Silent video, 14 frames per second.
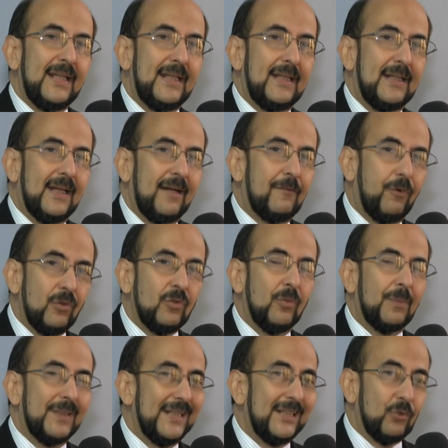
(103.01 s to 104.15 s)
eh, a fondo
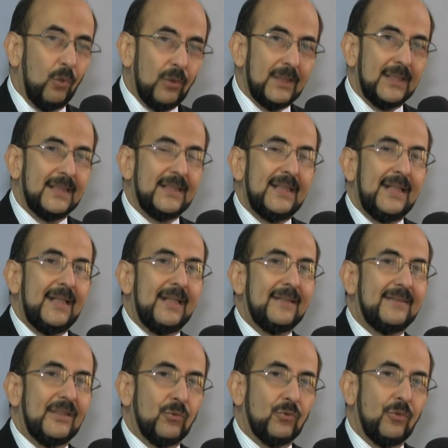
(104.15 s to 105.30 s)
pues de toda la
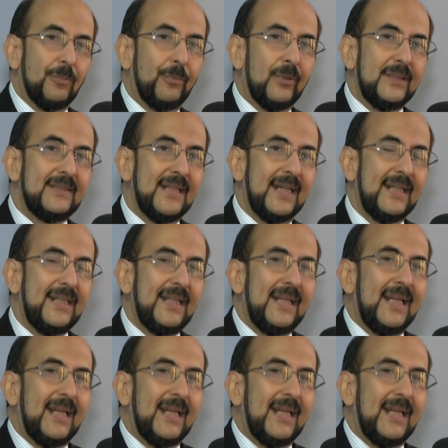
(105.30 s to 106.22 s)
institución policial,